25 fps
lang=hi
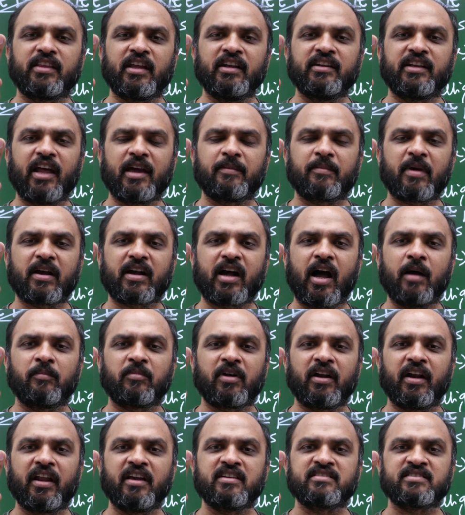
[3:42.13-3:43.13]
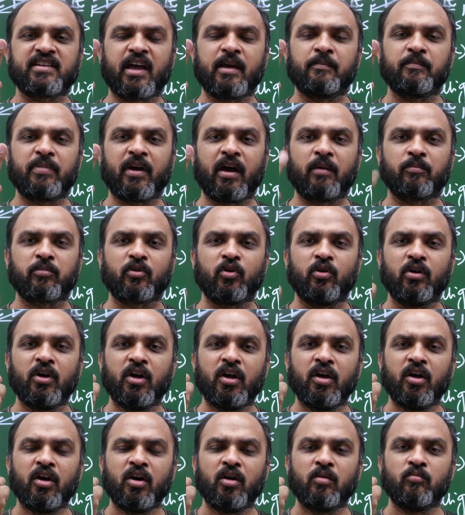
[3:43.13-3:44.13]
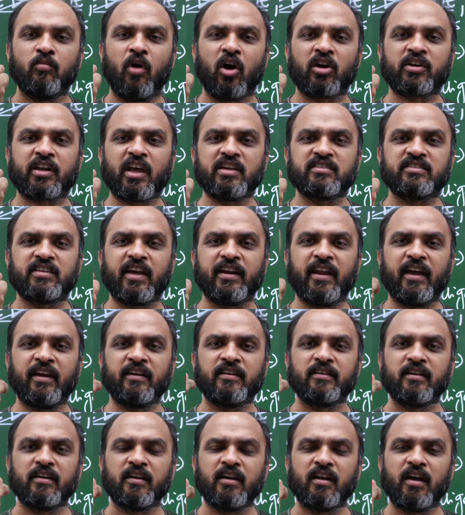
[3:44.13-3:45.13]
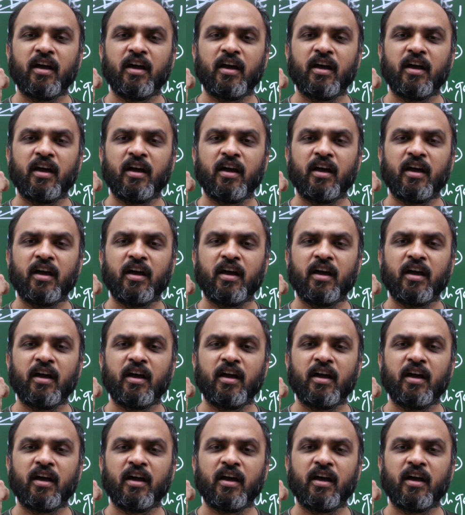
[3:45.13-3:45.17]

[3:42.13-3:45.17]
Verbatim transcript: तीन टाइप के काम करना है इस टाइम पे आपको मॉक टेस्ट देना है